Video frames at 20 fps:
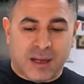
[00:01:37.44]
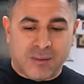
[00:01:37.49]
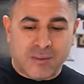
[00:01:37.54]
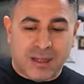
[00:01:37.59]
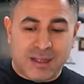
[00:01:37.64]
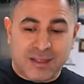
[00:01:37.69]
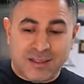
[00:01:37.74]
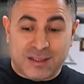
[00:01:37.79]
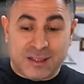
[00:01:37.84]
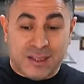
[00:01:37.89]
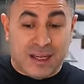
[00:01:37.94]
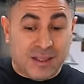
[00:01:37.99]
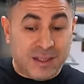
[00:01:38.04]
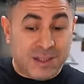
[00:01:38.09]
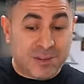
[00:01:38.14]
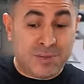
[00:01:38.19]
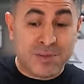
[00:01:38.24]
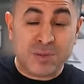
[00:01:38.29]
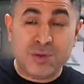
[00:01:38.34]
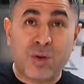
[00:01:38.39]
Aber ich,
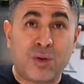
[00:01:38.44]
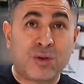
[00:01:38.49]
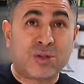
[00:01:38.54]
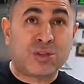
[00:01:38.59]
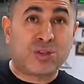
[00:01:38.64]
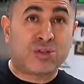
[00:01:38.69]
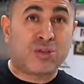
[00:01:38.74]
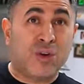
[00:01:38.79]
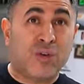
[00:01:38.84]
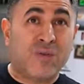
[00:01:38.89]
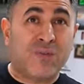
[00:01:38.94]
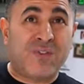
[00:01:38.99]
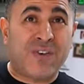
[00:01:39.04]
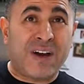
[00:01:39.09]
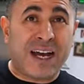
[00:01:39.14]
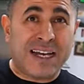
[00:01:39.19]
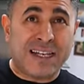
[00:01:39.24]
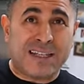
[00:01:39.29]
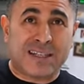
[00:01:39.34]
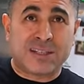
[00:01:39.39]
ich bin noch nicht so
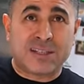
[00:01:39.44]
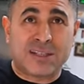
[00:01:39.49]
weit.